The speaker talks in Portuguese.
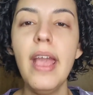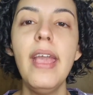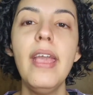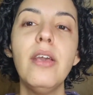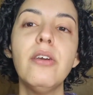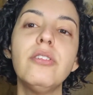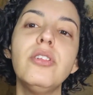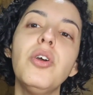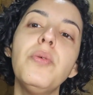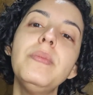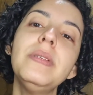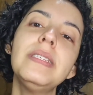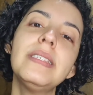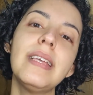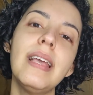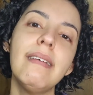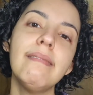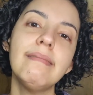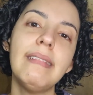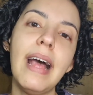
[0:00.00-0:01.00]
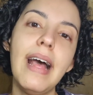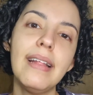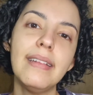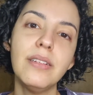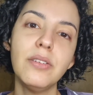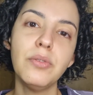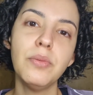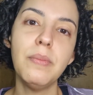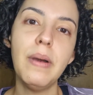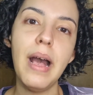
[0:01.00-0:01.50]
eu dei uma esquentada
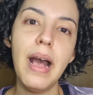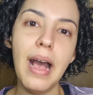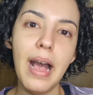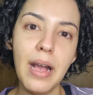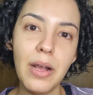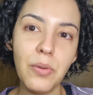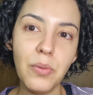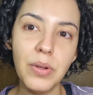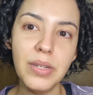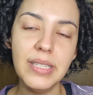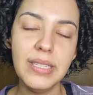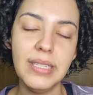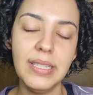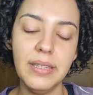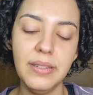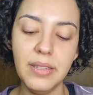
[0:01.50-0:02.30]
numa água, assim,